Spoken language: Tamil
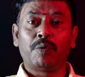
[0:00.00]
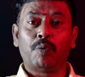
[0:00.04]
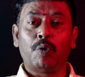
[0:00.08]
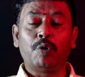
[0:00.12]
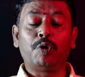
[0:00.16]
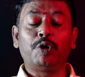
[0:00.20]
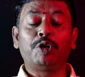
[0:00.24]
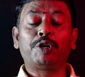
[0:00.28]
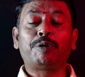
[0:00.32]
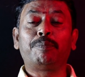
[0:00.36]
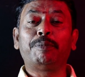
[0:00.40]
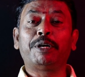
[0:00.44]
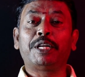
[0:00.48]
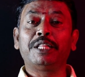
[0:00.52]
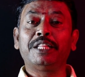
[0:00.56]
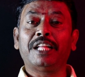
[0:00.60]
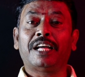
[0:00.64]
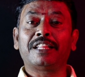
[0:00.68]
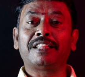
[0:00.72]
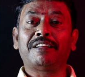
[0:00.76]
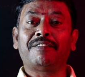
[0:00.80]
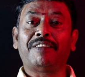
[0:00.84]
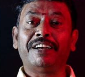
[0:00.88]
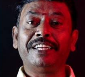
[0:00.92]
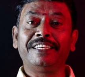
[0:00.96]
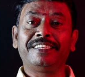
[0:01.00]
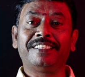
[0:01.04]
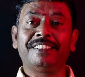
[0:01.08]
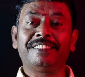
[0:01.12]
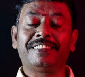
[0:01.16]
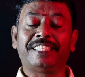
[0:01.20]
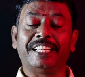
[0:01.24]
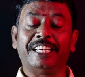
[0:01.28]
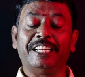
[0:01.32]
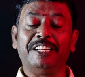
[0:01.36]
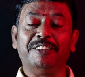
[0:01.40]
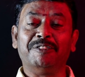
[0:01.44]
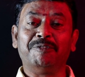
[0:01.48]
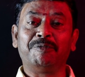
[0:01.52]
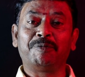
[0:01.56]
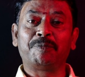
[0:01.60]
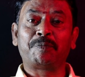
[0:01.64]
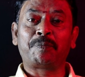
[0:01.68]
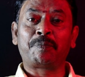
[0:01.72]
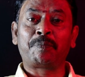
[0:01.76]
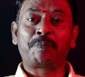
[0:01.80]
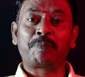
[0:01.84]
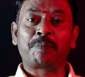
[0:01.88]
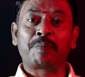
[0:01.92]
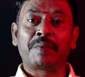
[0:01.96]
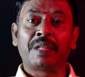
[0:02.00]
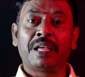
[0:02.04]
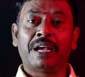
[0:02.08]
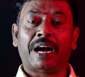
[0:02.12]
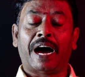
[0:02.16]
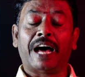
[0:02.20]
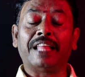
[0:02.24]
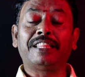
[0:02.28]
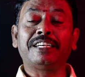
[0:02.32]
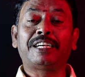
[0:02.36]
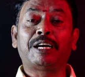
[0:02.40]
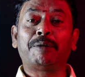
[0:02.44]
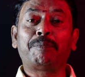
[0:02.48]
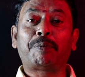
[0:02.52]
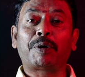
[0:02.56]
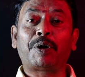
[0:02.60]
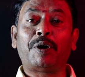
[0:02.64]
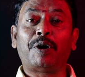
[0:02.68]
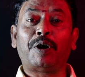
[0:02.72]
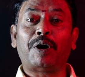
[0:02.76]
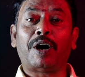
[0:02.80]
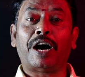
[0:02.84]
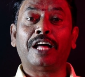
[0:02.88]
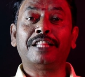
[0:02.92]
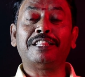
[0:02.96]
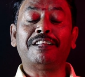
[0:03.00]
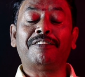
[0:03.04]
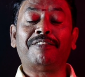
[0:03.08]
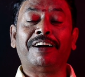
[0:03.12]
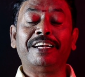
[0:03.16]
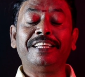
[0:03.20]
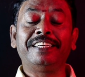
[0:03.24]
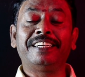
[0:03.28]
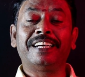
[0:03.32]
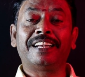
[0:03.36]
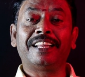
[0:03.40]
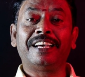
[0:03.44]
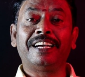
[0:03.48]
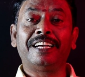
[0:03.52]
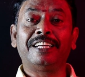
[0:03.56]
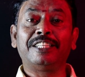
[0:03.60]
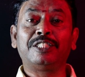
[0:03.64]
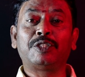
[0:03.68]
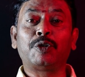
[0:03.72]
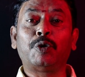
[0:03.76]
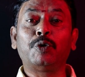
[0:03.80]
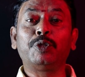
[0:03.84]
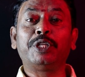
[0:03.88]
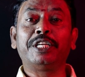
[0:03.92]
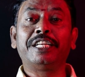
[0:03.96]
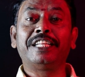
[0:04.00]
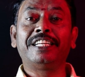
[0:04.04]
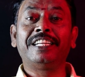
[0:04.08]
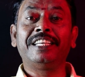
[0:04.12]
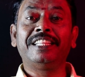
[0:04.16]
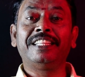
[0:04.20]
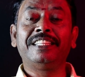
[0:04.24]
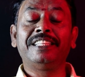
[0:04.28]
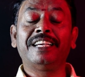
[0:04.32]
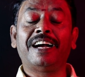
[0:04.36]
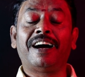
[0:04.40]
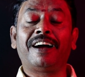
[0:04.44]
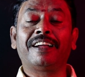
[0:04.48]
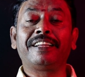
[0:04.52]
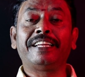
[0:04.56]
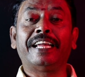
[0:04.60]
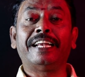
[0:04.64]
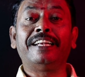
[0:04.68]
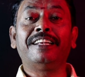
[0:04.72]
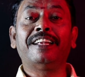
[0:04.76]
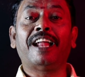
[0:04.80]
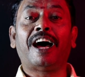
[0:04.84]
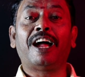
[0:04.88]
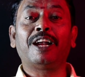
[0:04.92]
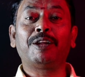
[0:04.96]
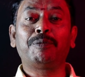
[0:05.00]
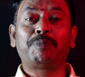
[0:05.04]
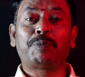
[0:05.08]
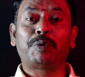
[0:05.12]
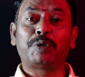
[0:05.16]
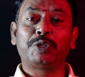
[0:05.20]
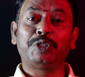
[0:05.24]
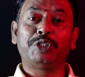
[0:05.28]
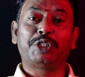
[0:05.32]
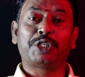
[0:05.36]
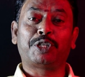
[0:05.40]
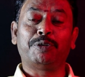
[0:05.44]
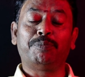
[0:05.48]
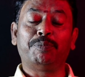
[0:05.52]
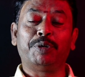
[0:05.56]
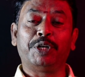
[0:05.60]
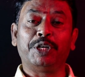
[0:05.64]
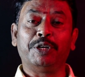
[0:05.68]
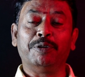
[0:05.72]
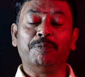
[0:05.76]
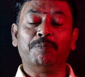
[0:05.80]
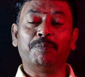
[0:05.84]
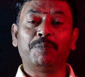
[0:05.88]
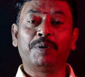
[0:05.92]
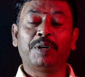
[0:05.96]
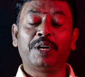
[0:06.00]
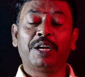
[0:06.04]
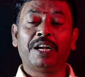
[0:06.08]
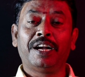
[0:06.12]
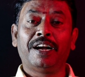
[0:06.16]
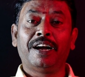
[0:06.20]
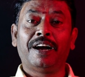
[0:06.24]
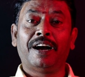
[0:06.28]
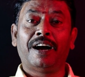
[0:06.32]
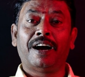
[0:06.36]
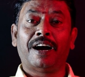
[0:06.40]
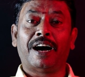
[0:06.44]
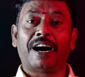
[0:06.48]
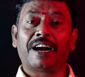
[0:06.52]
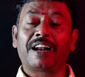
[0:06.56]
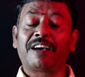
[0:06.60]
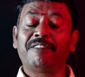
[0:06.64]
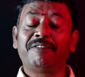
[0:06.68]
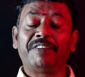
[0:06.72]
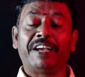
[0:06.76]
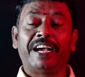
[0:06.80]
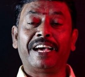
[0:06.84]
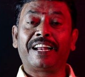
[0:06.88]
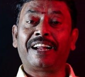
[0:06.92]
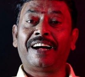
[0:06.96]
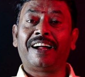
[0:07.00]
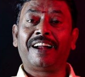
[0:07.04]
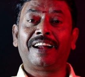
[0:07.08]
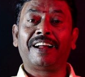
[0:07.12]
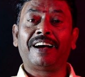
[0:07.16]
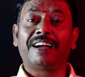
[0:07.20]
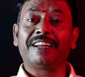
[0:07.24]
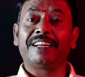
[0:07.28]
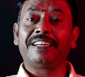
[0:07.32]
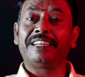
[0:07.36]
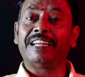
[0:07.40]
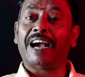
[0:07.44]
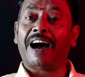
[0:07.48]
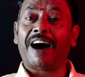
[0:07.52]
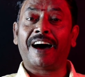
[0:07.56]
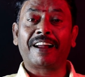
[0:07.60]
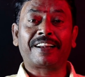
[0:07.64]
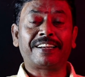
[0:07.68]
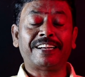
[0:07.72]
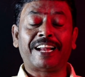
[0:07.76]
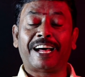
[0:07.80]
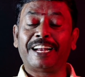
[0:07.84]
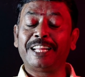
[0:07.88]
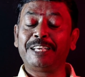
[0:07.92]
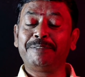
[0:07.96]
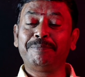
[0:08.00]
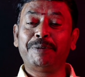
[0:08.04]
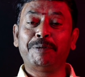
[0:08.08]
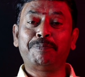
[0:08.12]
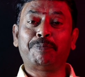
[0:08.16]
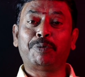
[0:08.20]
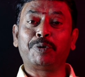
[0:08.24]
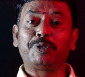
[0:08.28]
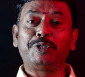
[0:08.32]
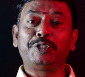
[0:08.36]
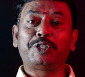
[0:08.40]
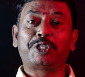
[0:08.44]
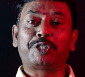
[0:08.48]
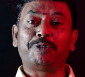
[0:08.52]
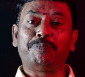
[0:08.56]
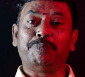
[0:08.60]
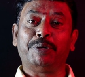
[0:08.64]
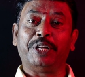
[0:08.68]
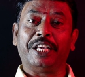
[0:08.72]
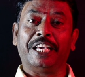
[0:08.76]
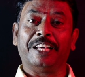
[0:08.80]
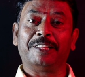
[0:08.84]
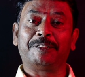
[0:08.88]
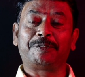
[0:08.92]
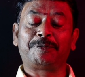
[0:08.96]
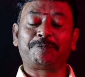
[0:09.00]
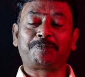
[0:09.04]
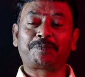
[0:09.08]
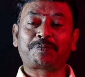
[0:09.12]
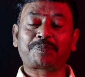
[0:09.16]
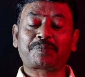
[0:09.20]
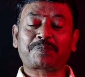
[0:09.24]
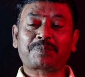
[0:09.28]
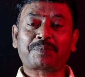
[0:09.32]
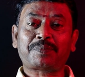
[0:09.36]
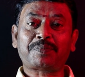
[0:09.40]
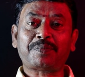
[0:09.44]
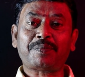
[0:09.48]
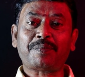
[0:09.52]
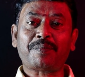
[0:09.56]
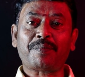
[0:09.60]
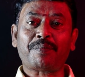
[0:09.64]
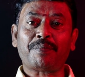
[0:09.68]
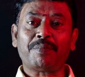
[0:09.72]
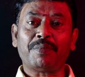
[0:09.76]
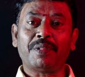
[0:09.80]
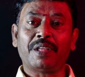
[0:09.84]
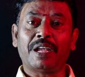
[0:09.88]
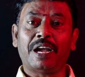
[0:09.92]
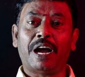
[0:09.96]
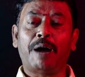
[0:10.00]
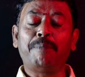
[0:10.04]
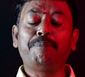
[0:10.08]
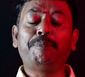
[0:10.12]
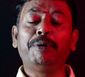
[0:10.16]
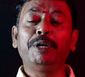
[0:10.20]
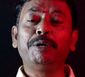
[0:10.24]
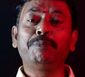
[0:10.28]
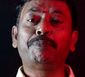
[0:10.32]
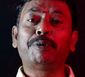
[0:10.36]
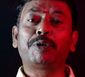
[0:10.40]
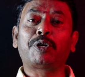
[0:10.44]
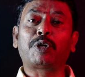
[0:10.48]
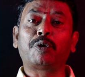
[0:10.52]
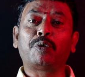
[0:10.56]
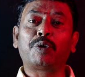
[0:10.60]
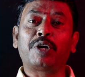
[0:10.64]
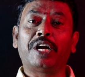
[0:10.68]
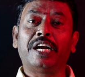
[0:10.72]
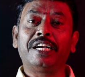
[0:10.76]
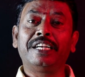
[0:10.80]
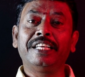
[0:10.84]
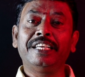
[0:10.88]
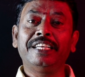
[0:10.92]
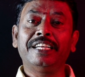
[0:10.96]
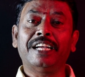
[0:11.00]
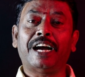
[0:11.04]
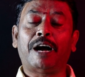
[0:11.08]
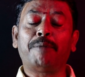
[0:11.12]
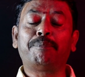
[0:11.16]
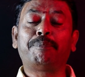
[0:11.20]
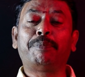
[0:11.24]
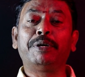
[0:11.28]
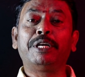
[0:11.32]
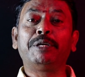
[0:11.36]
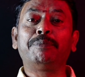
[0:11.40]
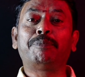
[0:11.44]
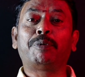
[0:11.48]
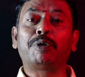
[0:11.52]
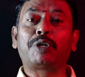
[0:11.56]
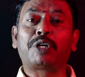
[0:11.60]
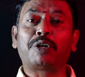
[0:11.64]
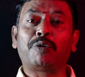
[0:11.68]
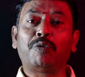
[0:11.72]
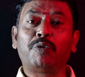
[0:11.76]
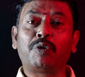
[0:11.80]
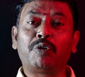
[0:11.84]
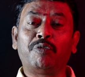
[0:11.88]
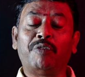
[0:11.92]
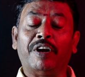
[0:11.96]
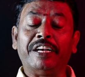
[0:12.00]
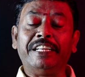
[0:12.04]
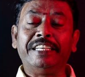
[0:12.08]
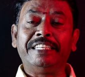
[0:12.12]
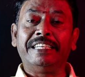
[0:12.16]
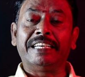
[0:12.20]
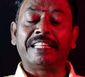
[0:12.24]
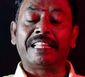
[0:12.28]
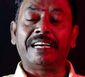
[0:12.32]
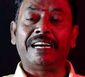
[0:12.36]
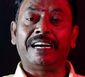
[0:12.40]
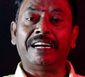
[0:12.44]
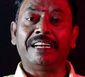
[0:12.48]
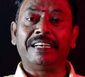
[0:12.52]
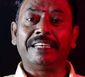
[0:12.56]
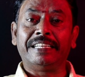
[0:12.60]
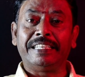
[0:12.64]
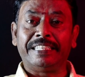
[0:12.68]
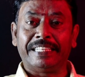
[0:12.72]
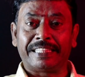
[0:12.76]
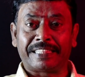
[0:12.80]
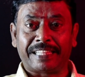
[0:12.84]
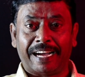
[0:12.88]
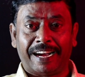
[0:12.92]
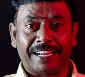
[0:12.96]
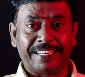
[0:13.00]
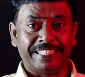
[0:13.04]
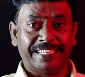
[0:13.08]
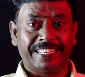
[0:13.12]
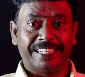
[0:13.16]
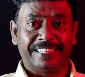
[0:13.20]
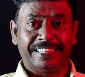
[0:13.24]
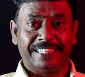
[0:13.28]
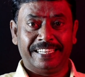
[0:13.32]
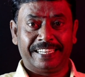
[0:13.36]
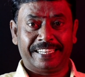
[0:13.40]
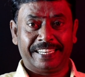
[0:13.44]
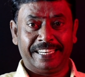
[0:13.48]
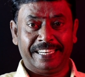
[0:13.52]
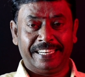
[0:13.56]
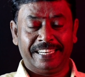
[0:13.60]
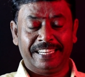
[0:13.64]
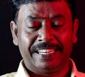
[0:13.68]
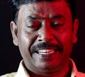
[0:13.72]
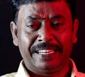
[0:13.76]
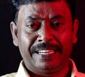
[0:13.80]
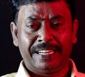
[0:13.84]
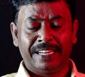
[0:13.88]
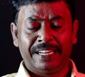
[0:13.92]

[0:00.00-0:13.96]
உங்களுக்கு மட்டும்தான் அந்த வழிகள் தெரியும் அதுக்கப்புறம் அந்த வழிகளை ஜோதிட ரீதியாக என்னால் புரிஞ்சுக்க முடியும் ஆனால் வேற யாருனாலையுமே புரிஞ்சுக்க முடியாது அப்படிப்பட்ட ஒரு அடி அப்படிப்பட்ட ஒரு வழியை தான் நீங்கள் தாங்கி இருந்திருக்கீங்க